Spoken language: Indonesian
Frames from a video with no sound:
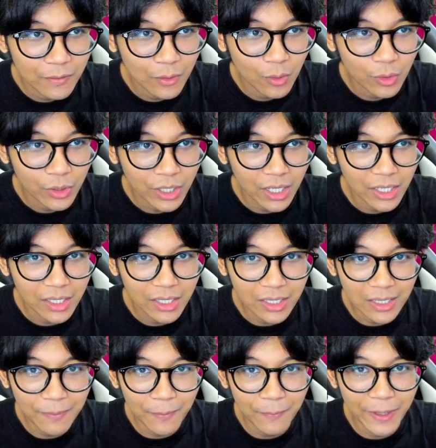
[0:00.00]
Oke, okay, ini
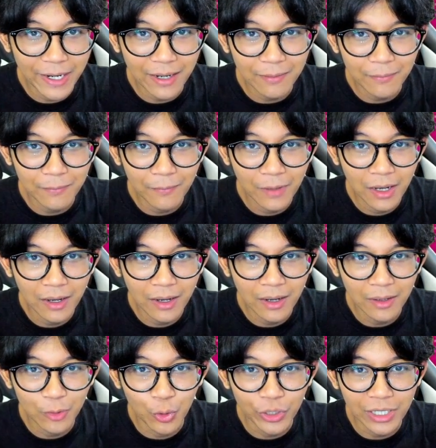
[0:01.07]
kenapa banyak
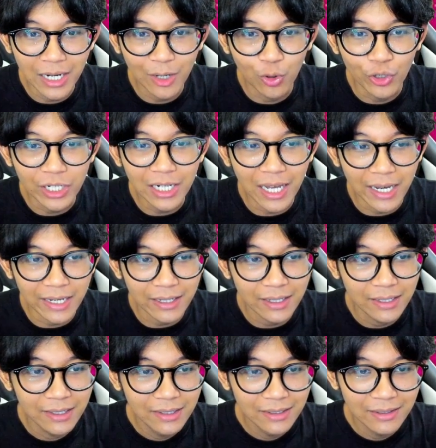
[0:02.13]
eh, gorila-gorila ya?
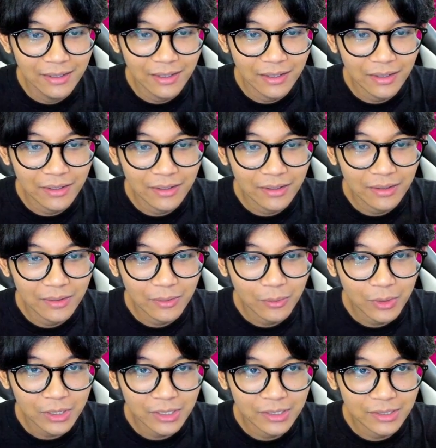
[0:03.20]

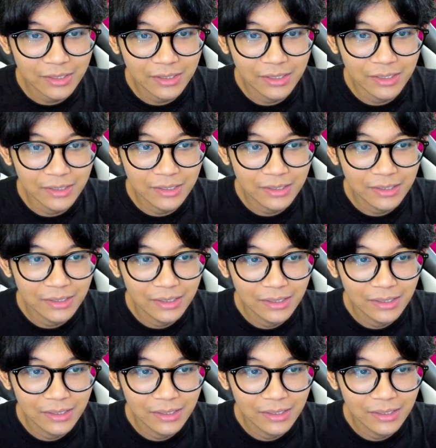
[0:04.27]
What is this?